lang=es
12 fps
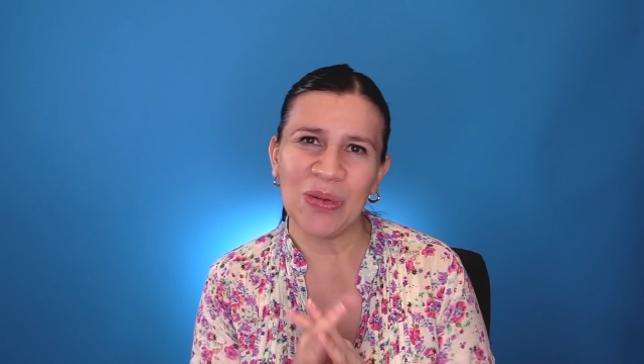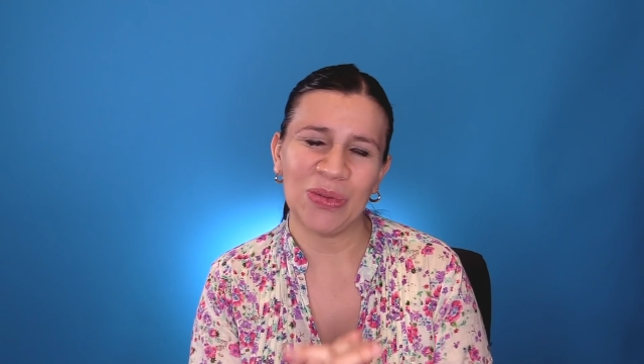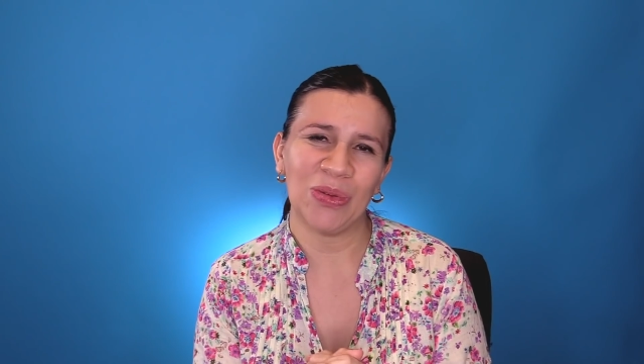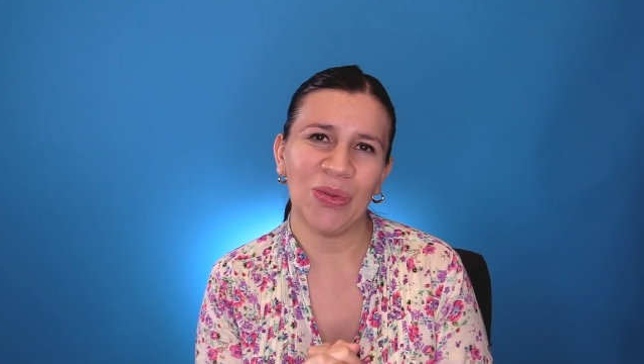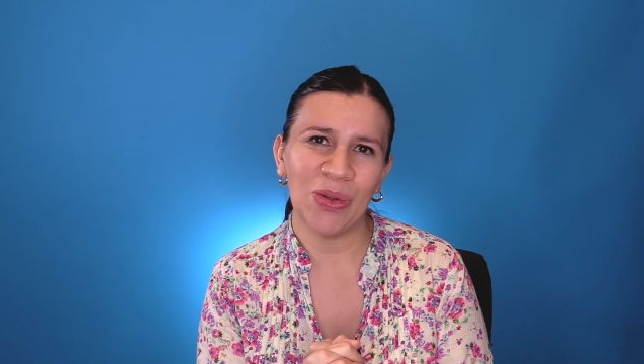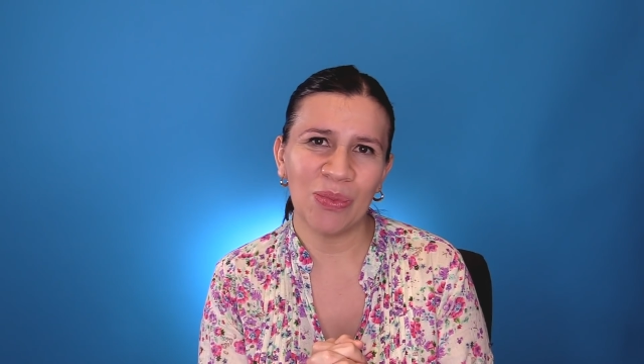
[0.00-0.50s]

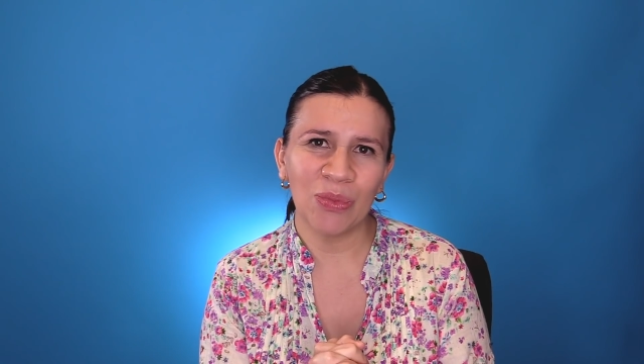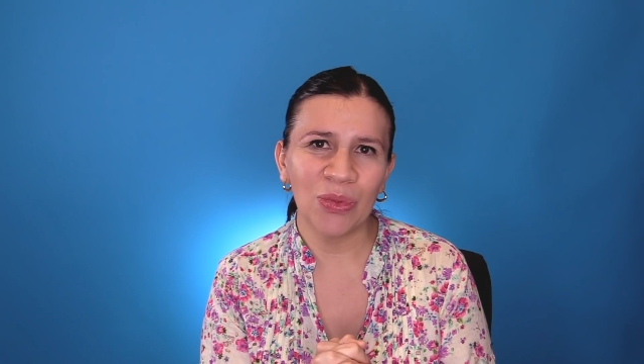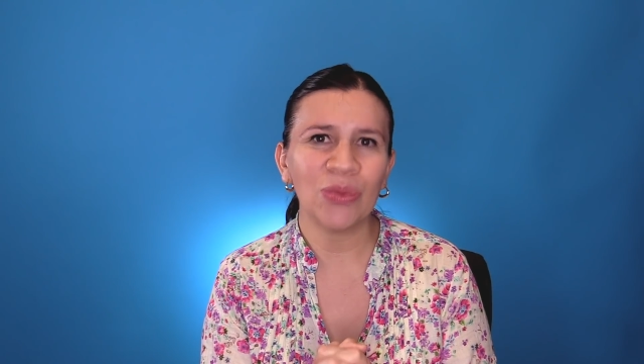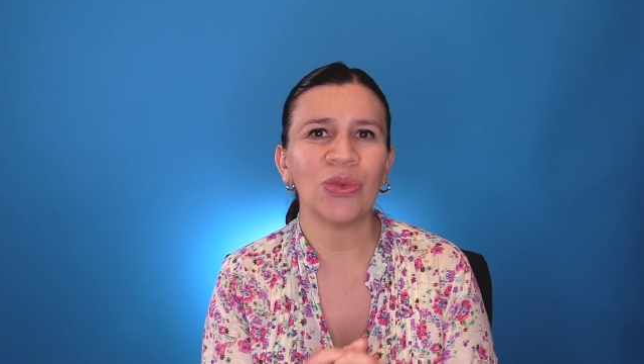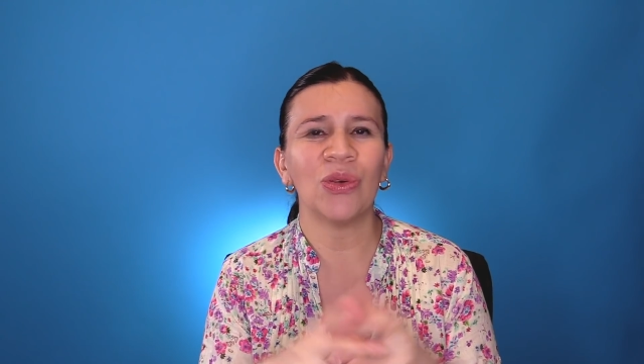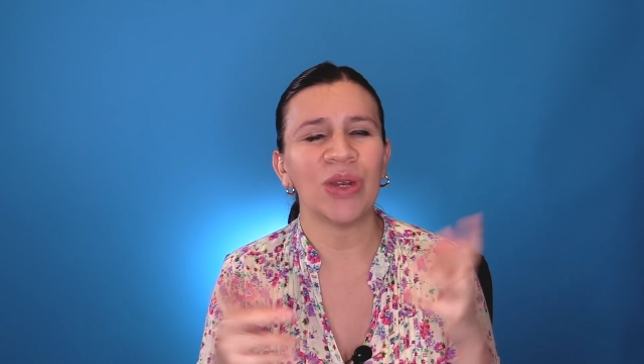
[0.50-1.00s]
Con todo el
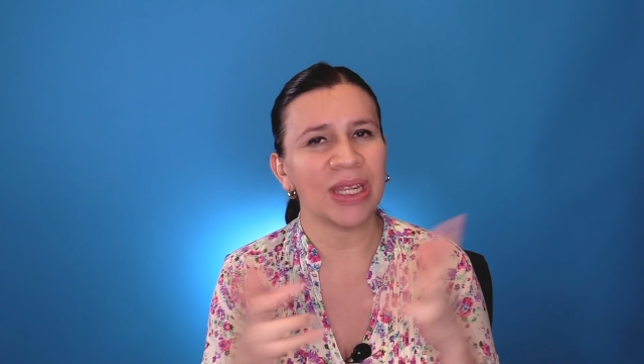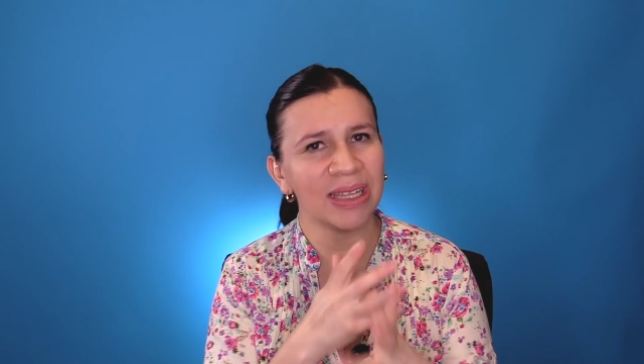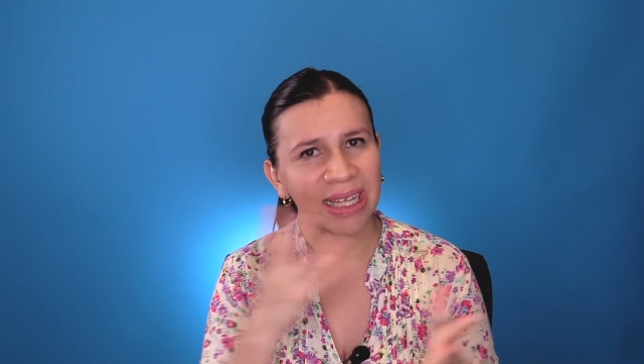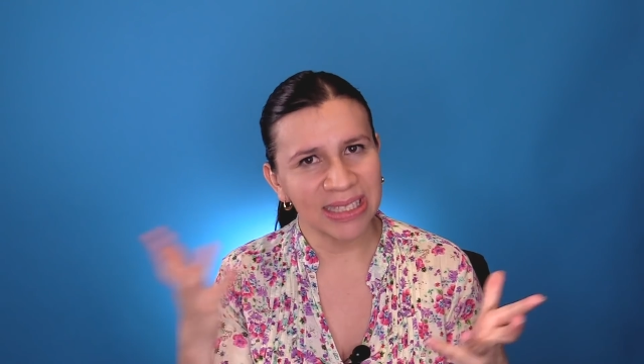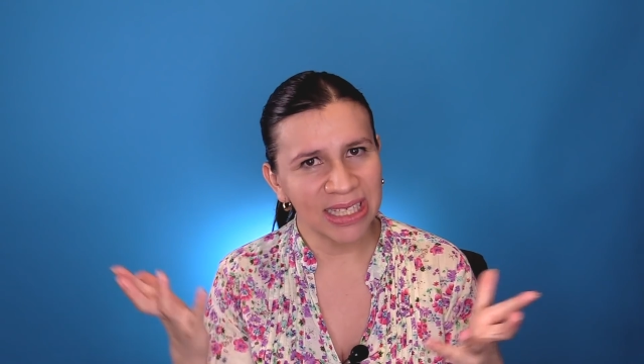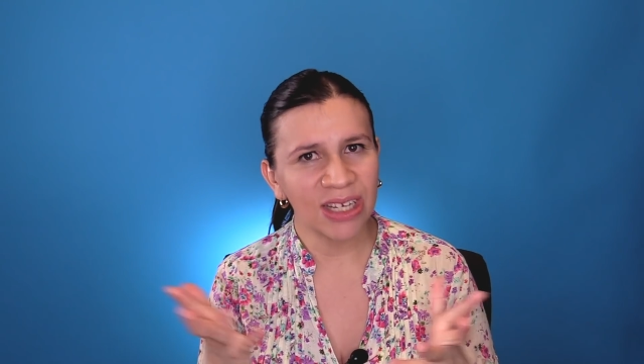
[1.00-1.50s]
mundo, ni
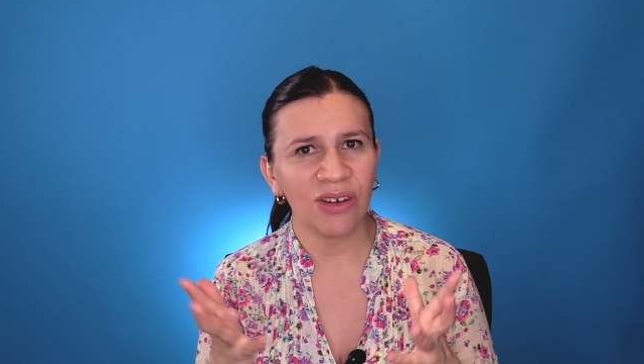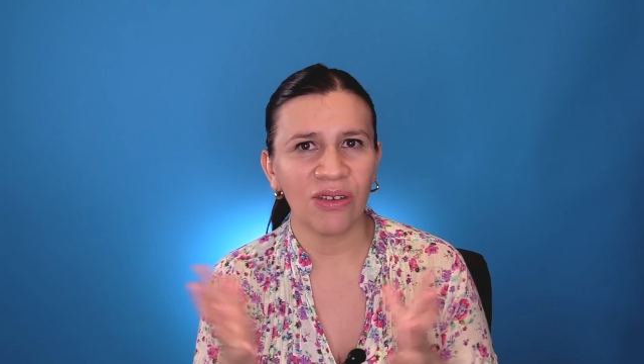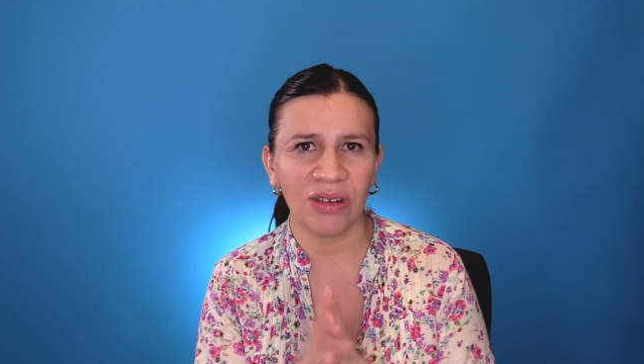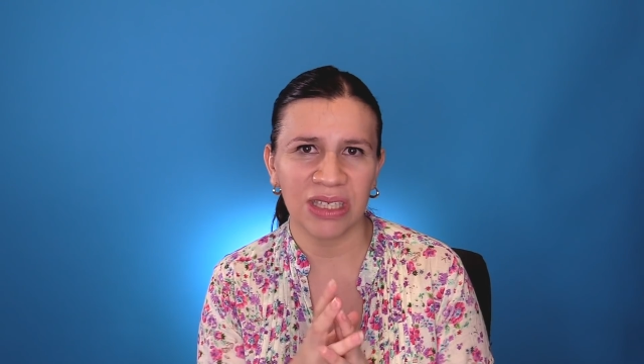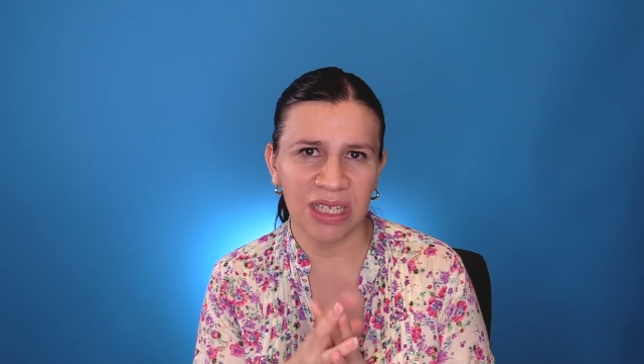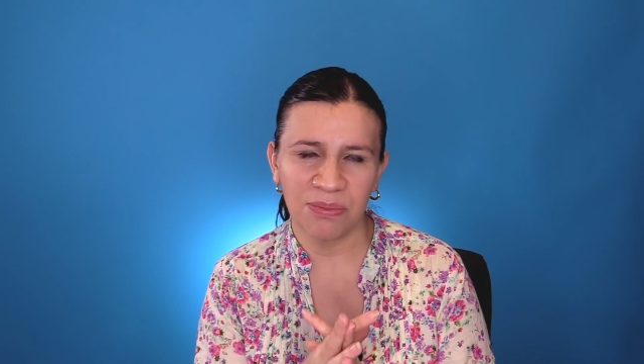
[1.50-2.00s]

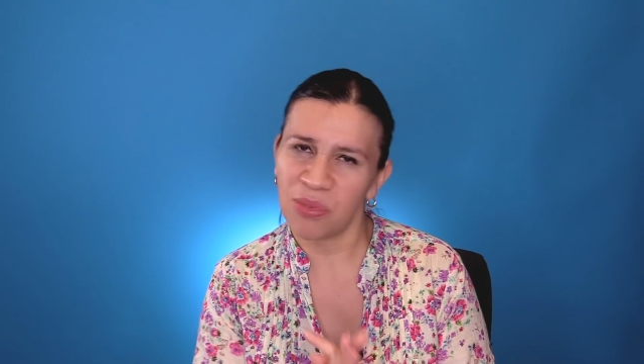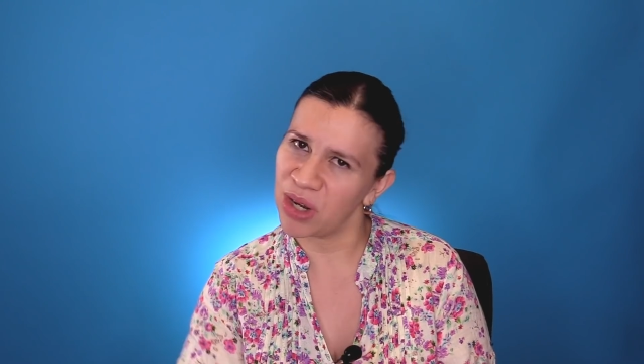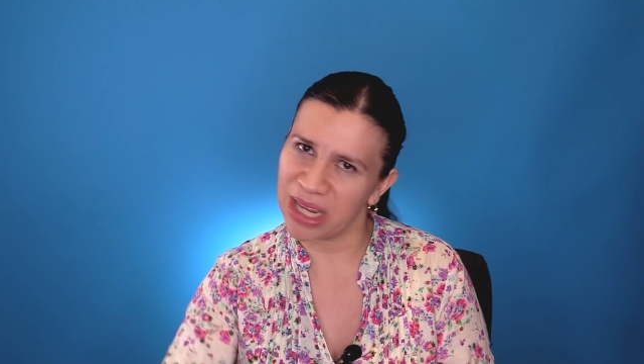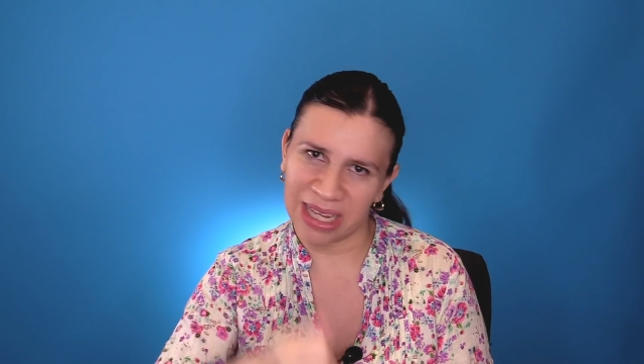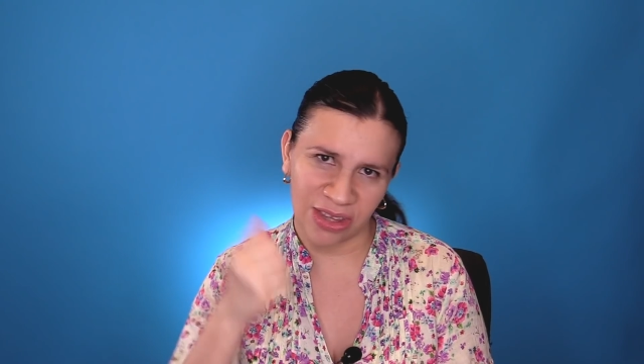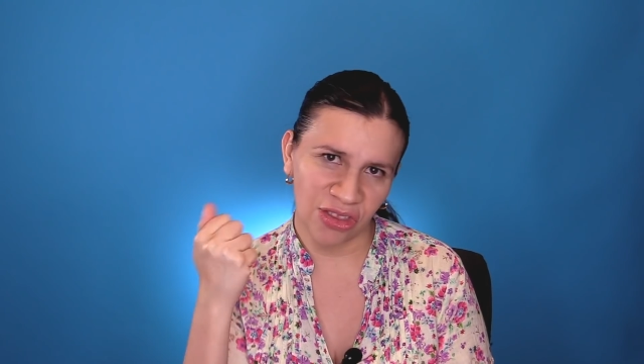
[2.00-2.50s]
decirlo así porque